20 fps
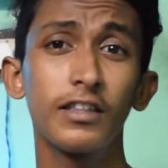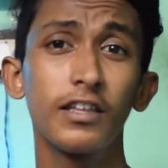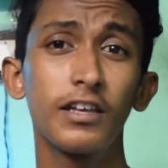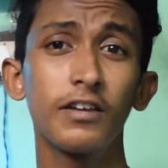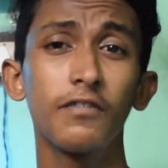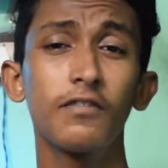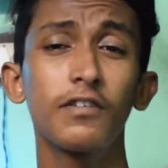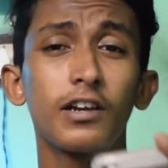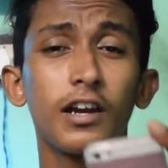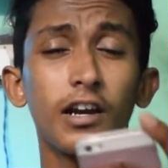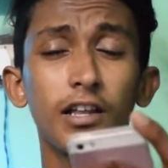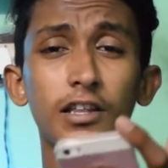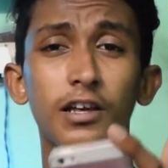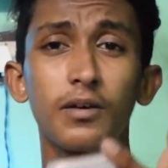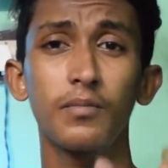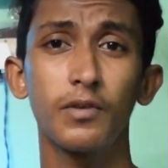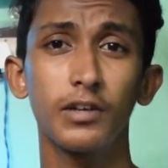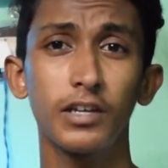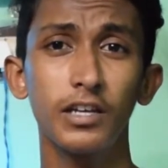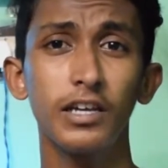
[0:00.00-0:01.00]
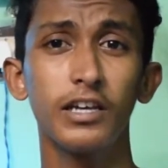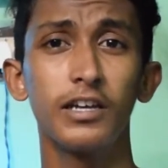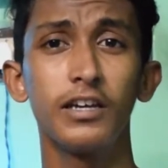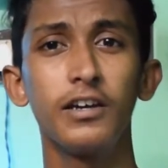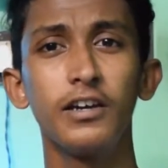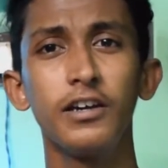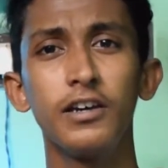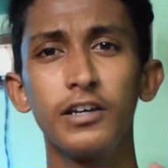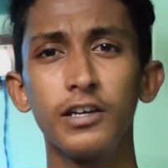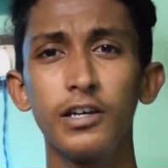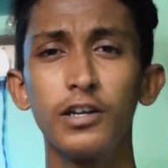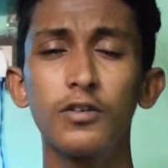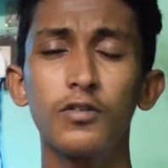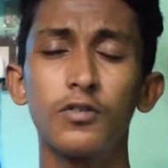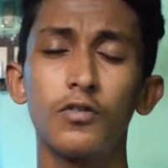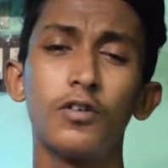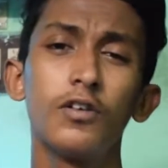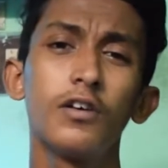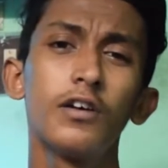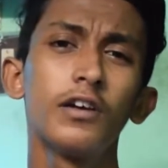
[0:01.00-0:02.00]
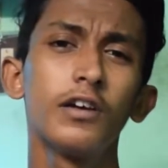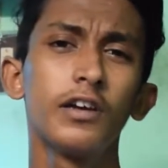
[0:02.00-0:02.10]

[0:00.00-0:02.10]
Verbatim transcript: இந்த ஈவெண்ட் நடந்த மாதிரி இருக்கும்